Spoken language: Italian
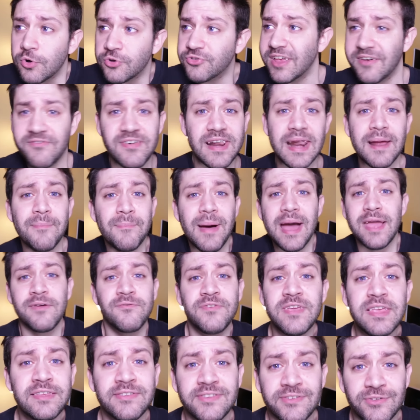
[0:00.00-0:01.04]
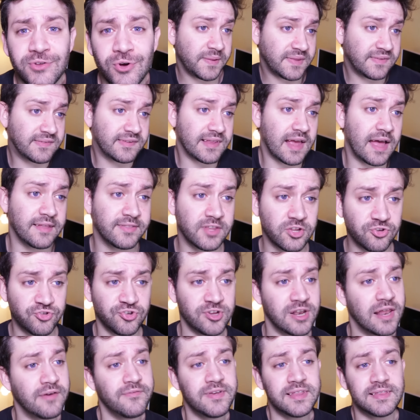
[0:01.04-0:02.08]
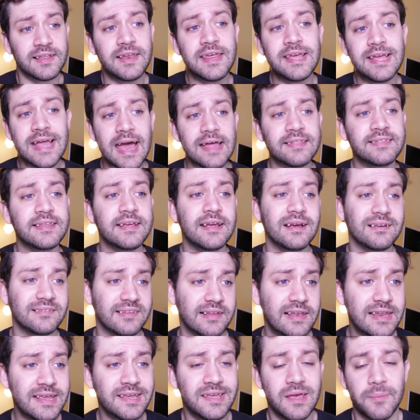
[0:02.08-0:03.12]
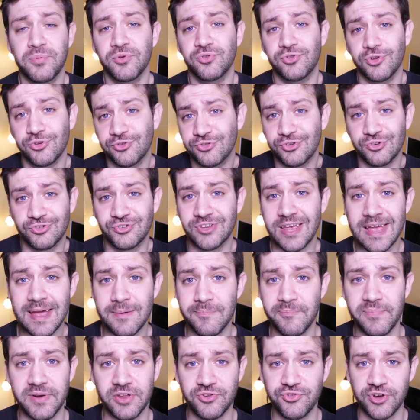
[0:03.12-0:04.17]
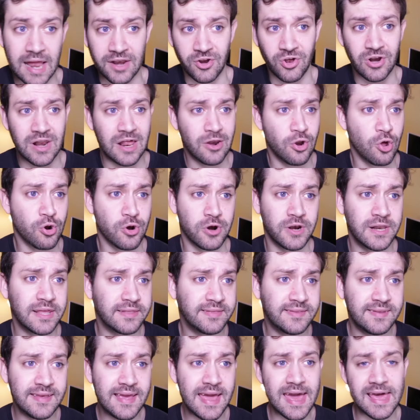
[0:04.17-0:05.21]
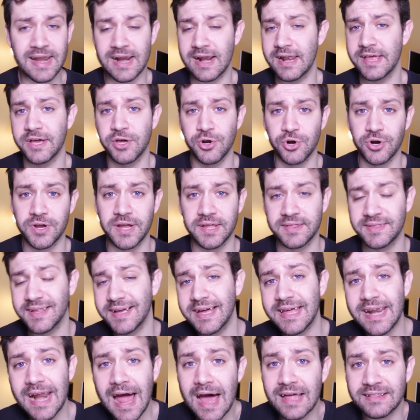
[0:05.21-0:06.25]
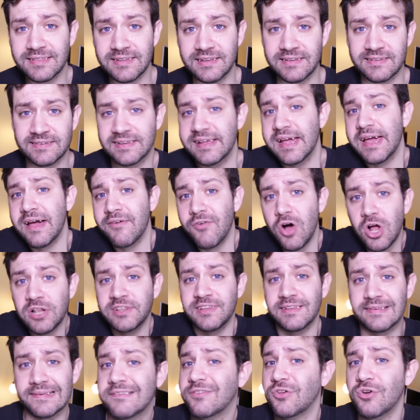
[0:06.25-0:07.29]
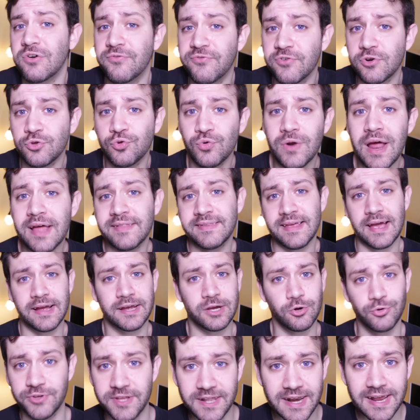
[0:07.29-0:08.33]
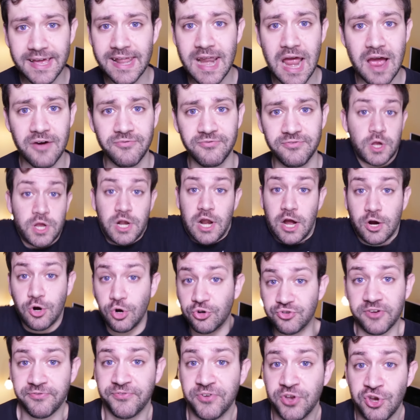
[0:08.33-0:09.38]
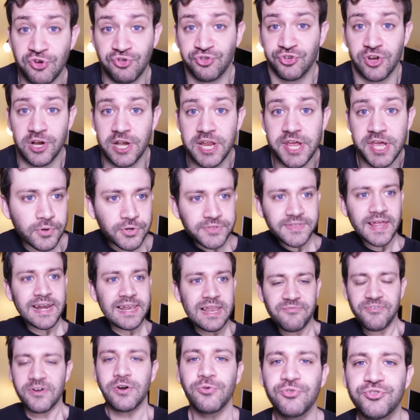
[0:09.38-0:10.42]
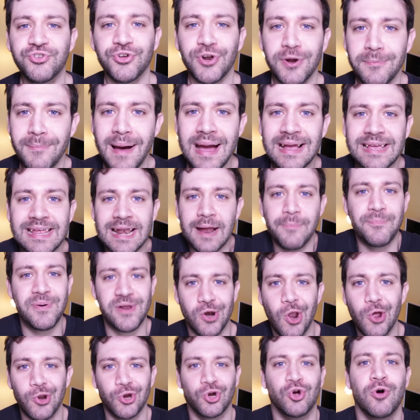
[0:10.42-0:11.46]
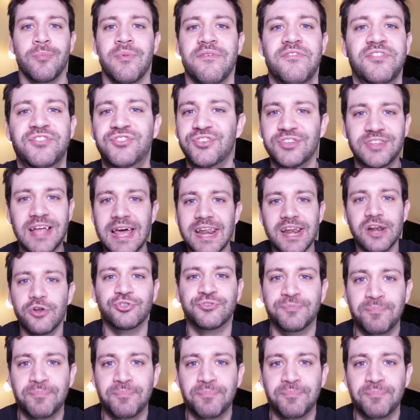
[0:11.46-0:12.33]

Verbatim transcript: cosa avrà mai visto? Pensateci, la vita dei gatti casalinghi è piuttosto semplice. Hanno la loro lettiera, le crocchette gratis e a volte se sono fortunati anche un tiragraffi. E la cosa finisce lì. Portarli a fare un giro in macchina per loro è come visitare lo